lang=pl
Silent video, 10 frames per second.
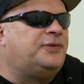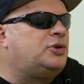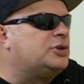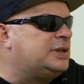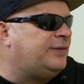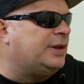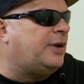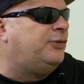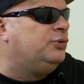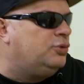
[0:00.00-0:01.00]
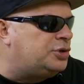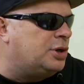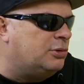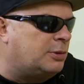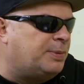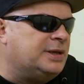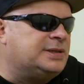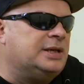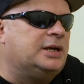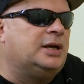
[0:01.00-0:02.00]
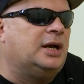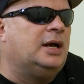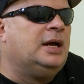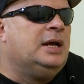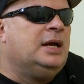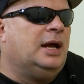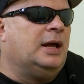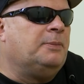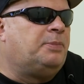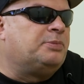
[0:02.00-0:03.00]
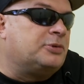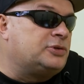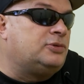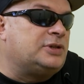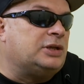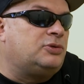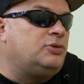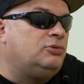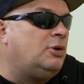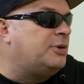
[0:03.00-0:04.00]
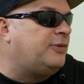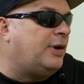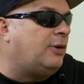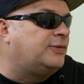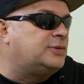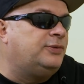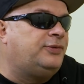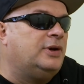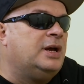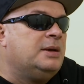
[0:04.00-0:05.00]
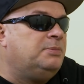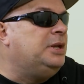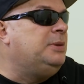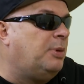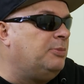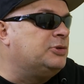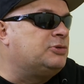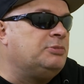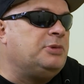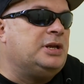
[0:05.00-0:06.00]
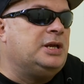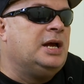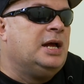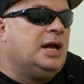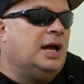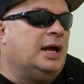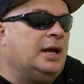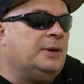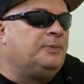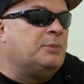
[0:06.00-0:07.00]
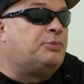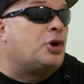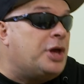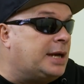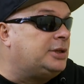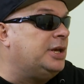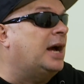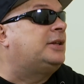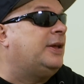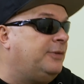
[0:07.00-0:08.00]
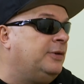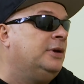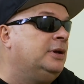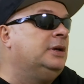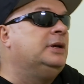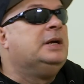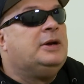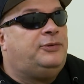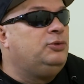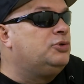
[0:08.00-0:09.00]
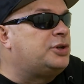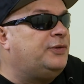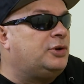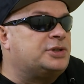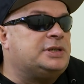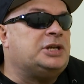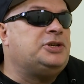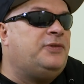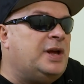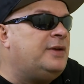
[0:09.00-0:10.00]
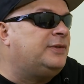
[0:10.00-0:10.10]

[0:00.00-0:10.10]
wykorzystywania funduszy europejskich. Po prostu zatrudnił dobrych fachowców, mieli pomysły, mieli projekty, jak te fundusze wykorzystać i wiele